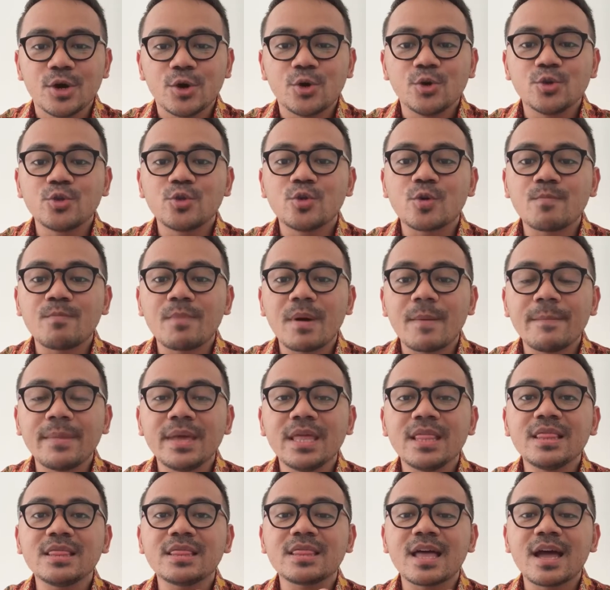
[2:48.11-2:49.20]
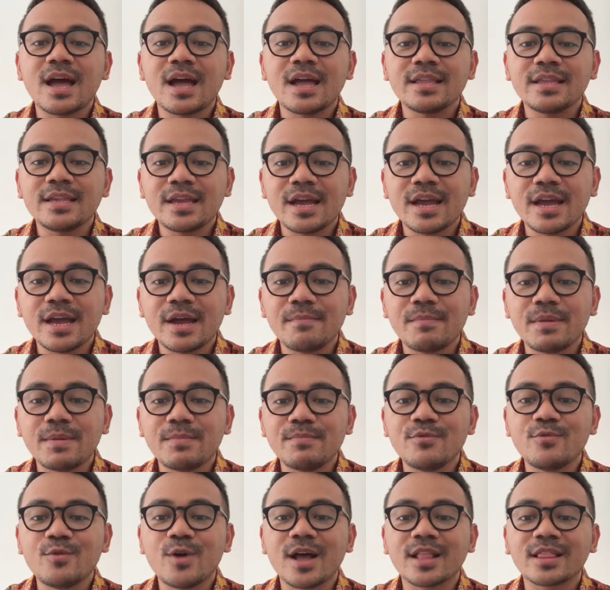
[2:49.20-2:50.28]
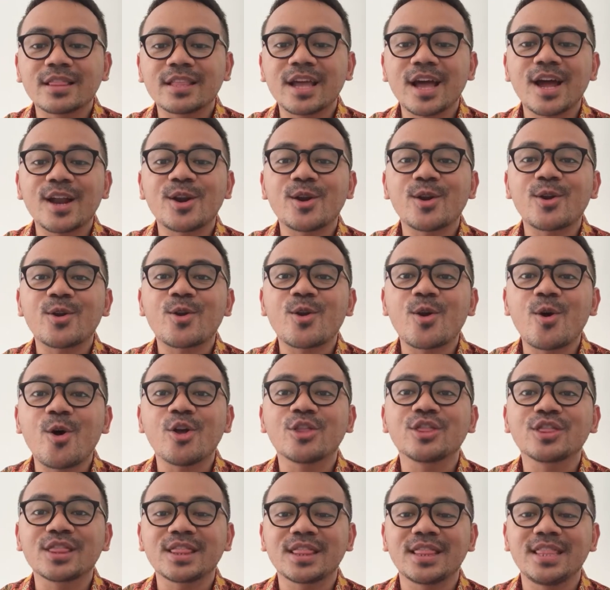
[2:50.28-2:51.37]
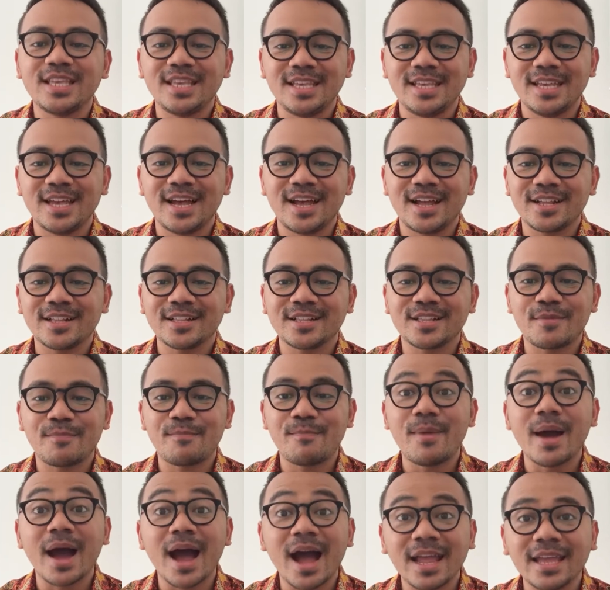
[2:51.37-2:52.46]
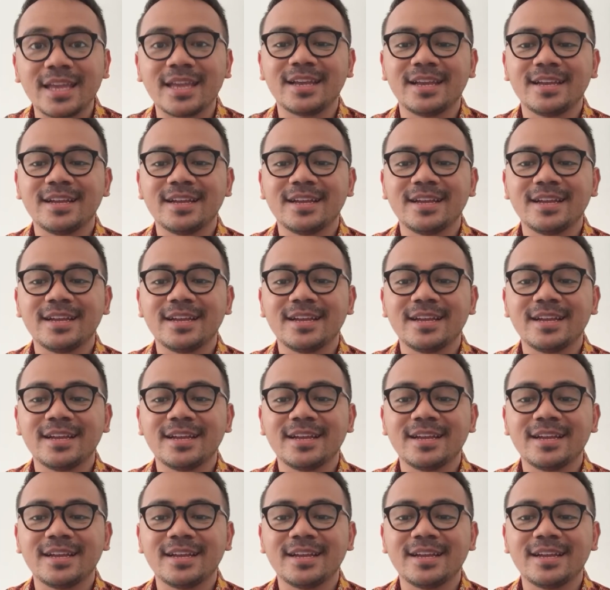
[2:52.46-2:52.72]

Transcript: untuk memintanya membuatkan roti yang terbaik